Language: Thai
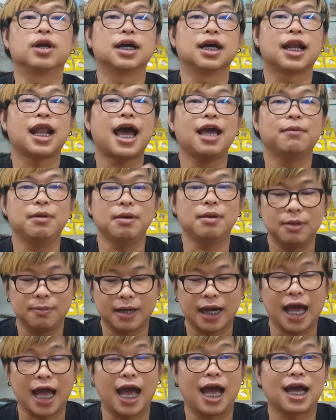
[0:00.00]
นเงินให้ไม่มี
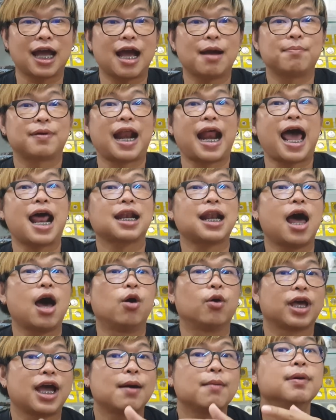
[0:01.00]
ปัญหาครับร้านเรา
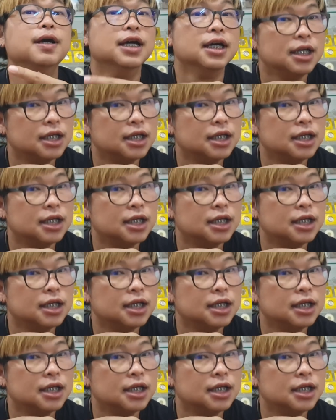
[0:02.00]
นะครับ